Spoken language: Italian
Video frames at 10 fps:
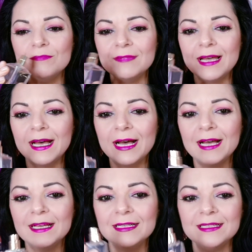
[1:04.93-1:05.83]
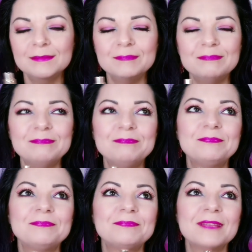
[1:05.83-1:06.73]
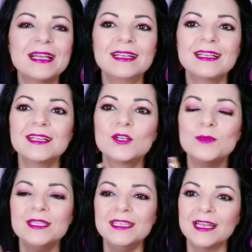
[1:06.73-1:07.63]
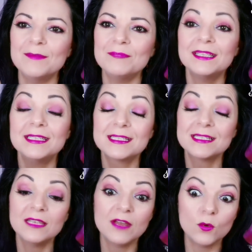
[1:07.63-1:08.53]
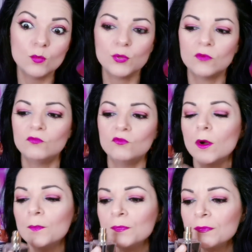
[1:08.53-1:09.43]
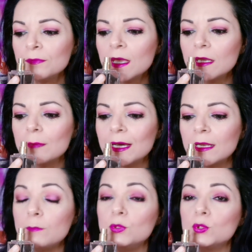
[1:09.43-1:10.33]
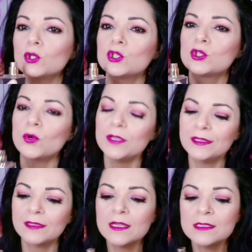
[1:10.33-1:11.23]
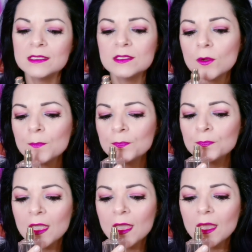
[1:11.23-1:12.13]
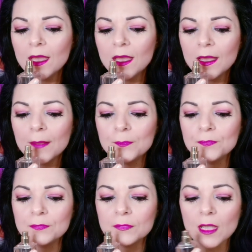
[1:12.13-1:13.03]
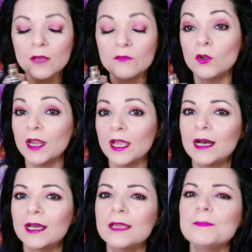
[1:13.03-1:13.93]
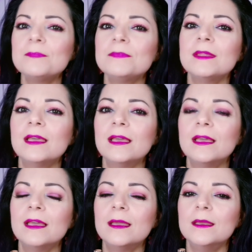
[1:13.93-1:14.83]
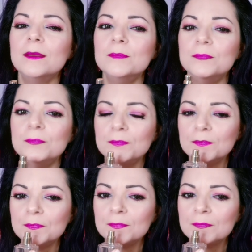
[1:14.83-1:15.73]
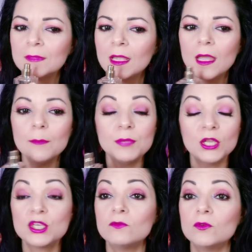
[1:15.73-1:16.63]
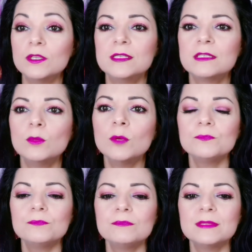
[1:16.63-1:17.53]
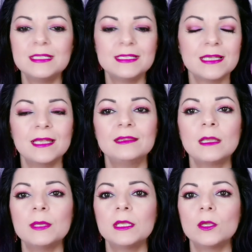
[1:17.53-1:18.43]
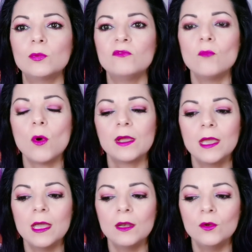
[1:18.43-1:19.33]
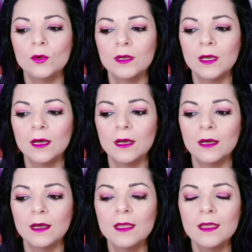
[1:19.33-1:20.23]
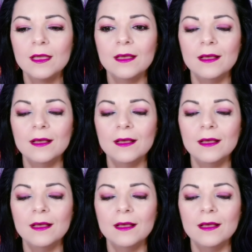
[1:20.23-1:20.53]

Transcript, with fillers: a, a, ehm, come dire, a descrivere un profumo. Rimane piuttosto intenso, ehm, floreale, ehm, piacevolissimo si sente perché è un profumo che non, eh,